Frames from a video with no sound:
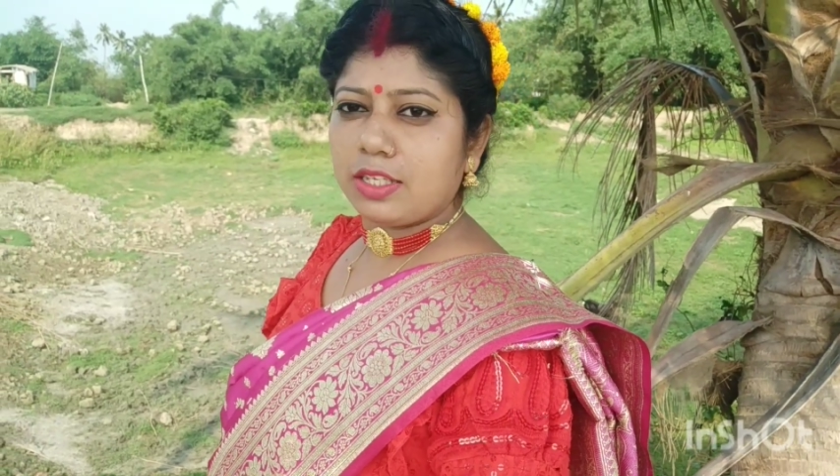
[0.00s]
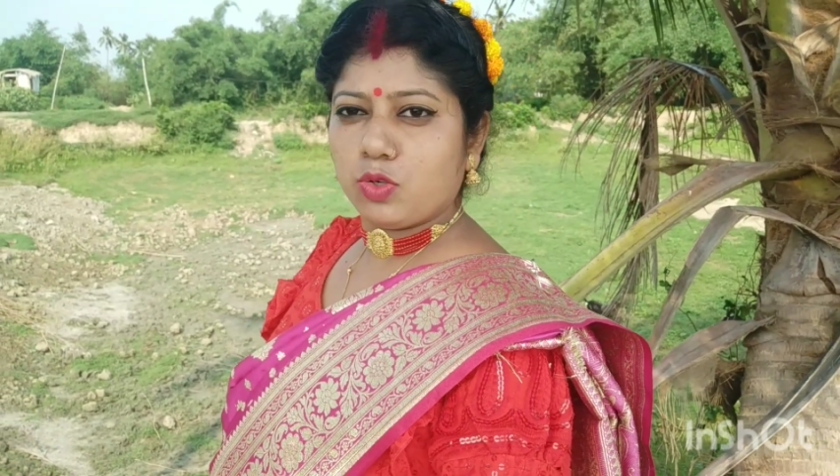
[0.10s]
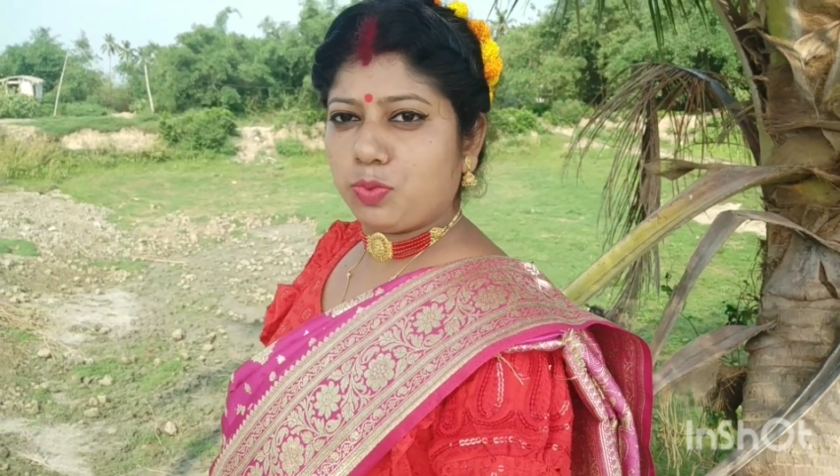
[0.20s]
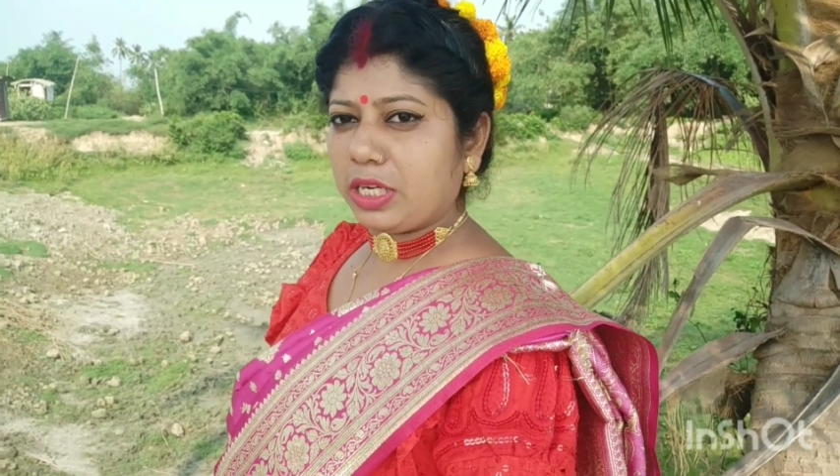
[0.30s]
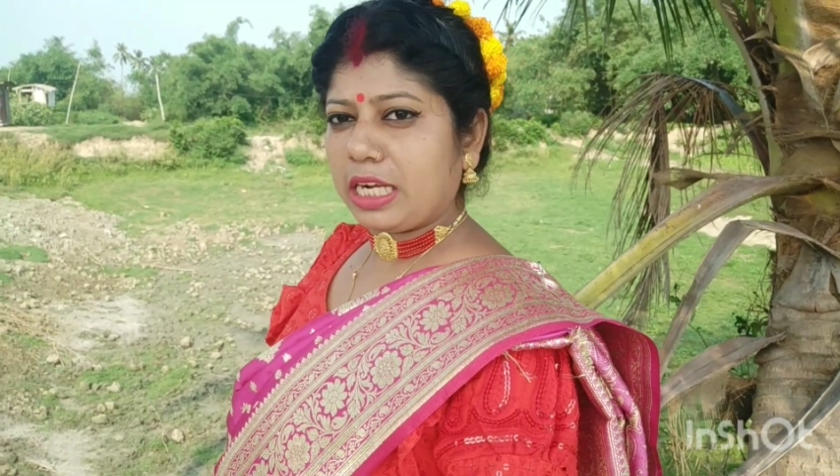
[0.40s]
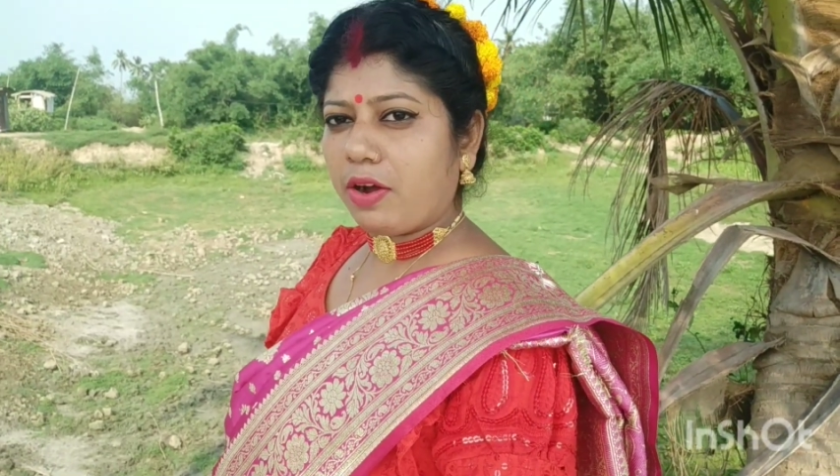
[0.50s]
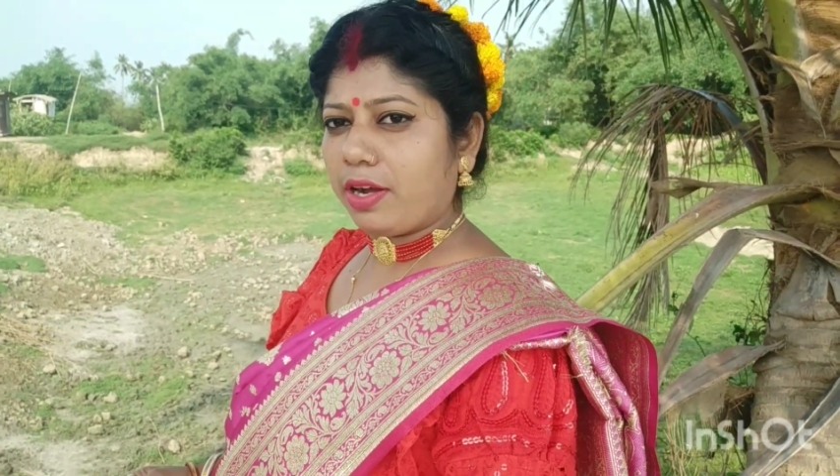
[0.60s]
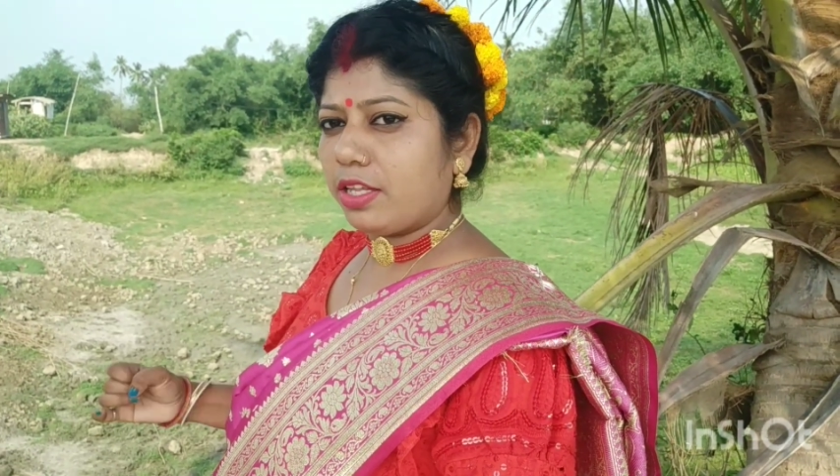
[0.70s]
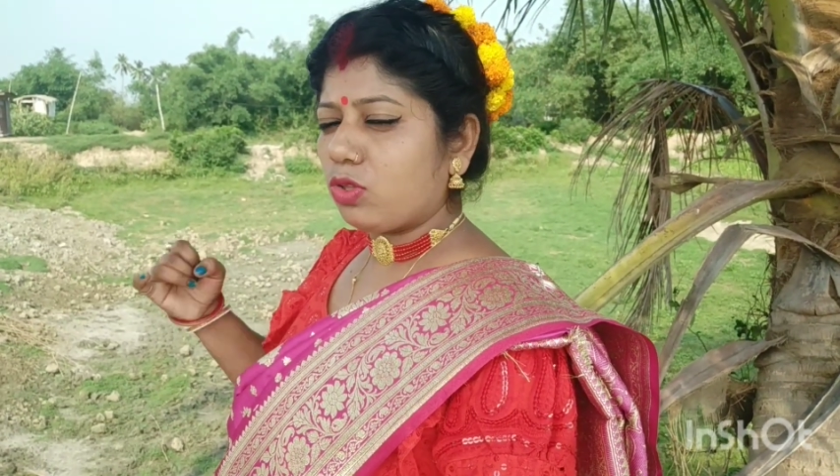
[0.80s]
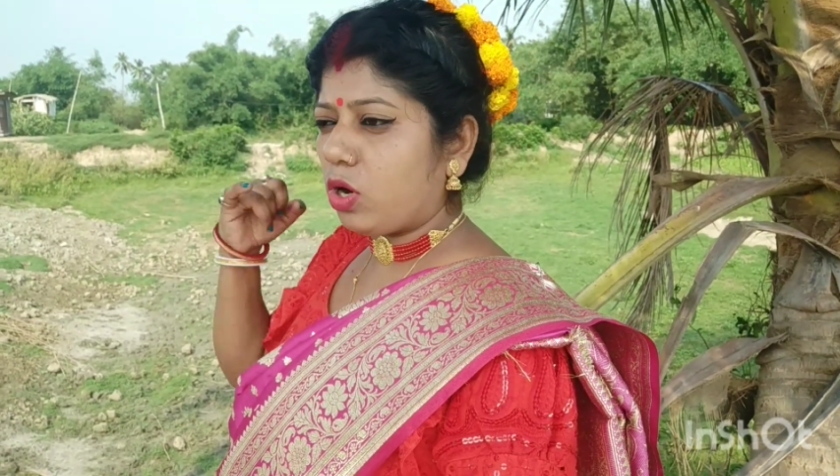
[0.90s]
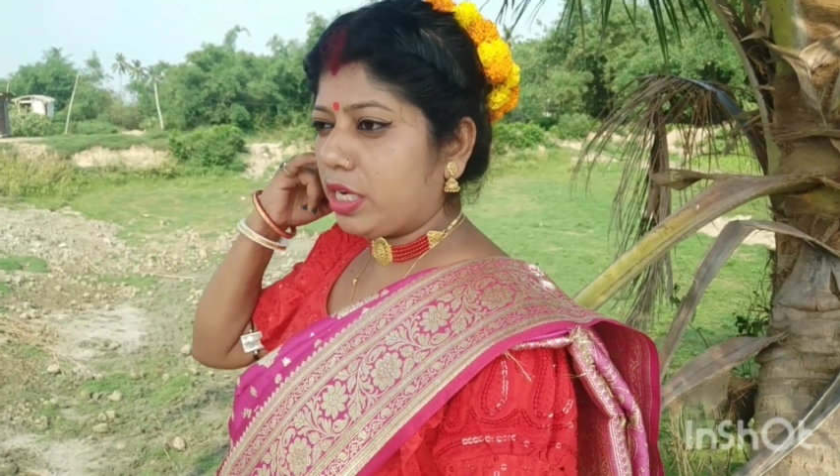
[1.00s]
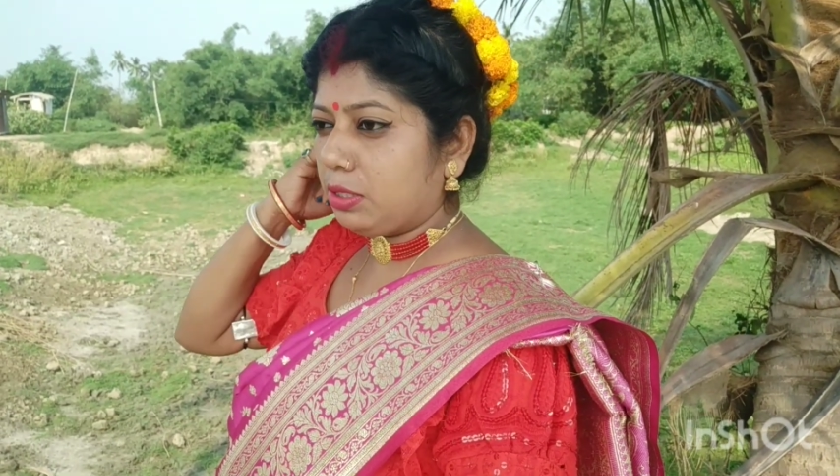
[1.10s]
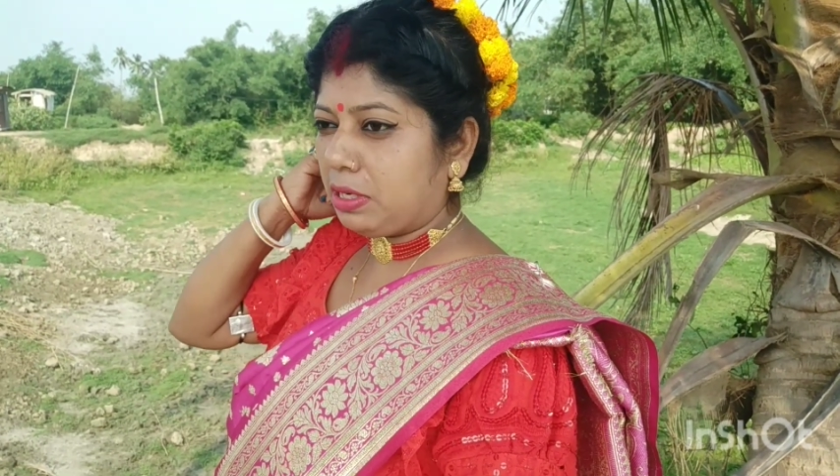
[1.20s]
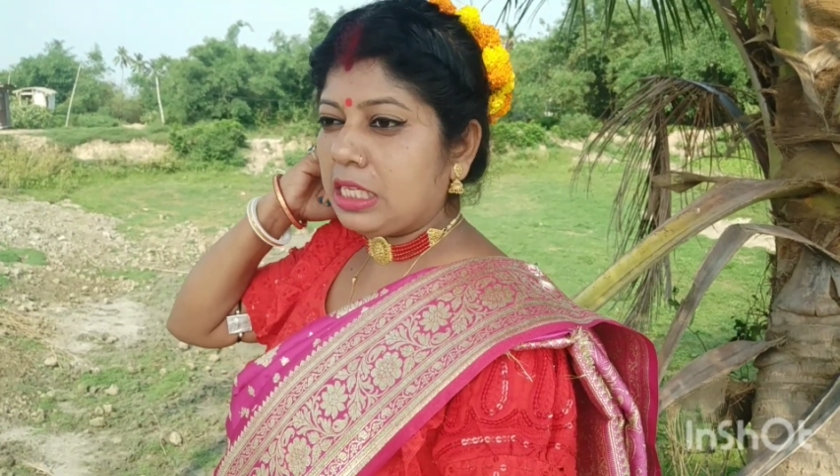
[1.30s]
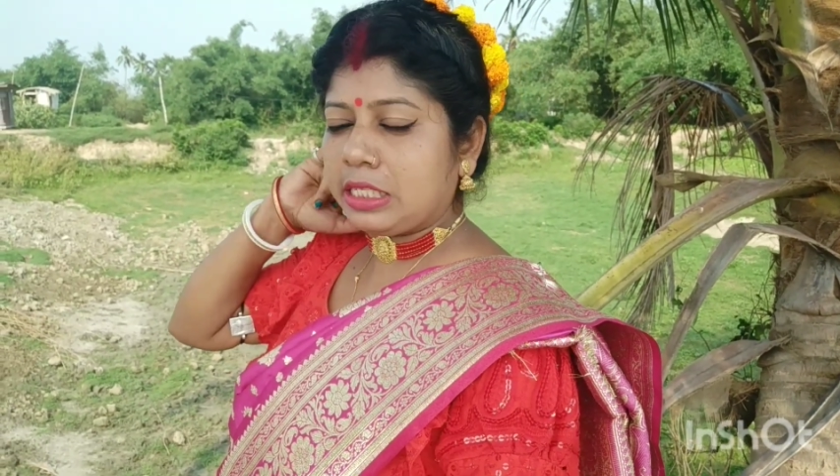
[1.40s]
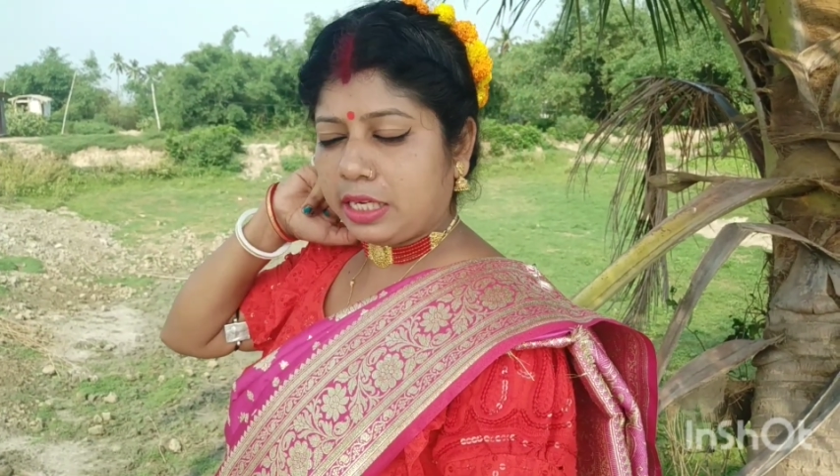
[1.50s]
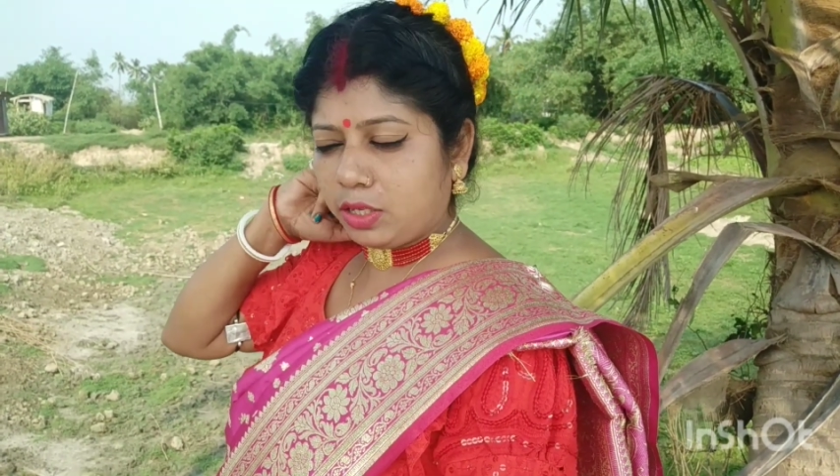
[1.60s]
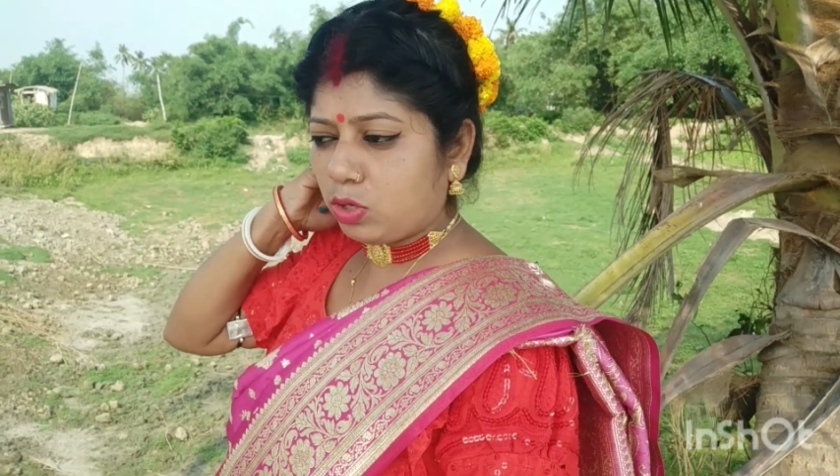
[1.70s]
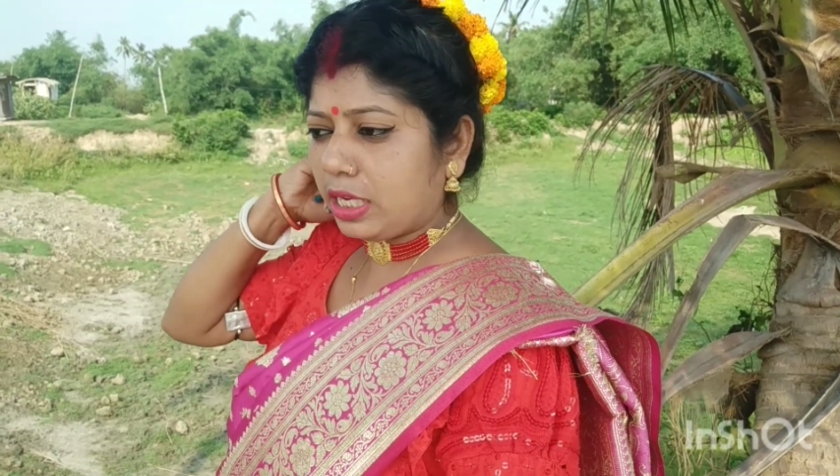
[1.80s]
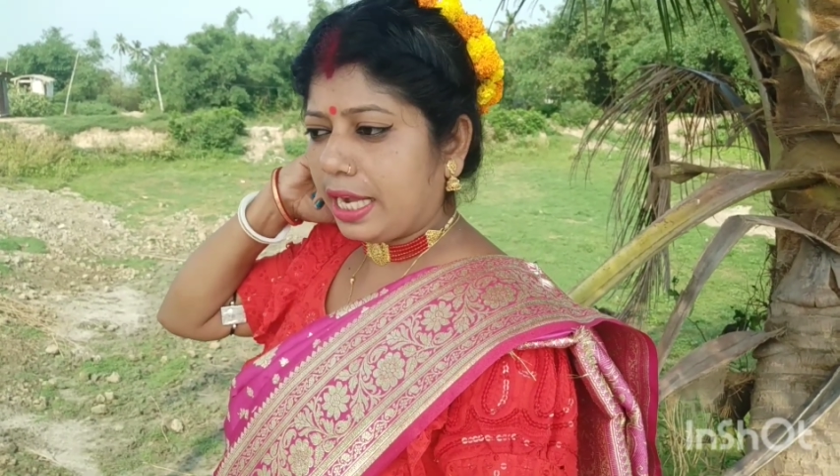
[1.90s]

দুপুরের খাওয়া কিন্তু হয়নি মানে ইচ্ছাকৃতই